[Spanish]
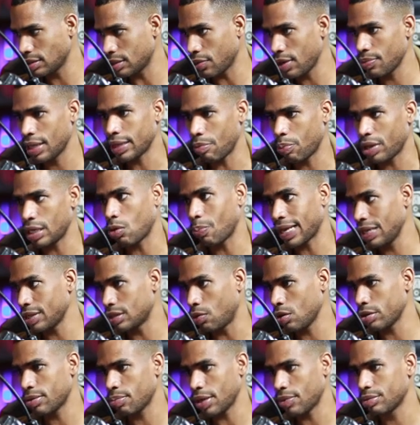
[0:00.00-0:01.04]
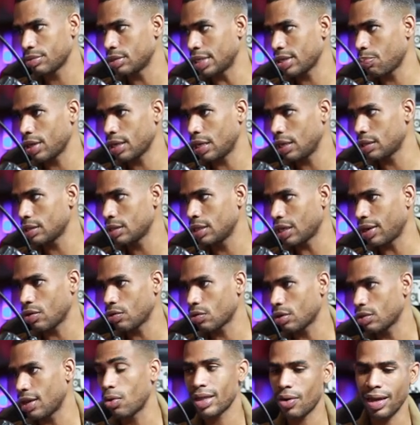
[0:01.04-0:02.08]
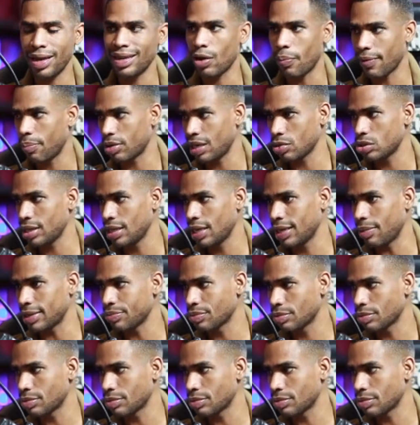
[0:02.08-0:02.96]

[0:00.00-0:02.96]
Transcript: y claro, con resultados profesionales.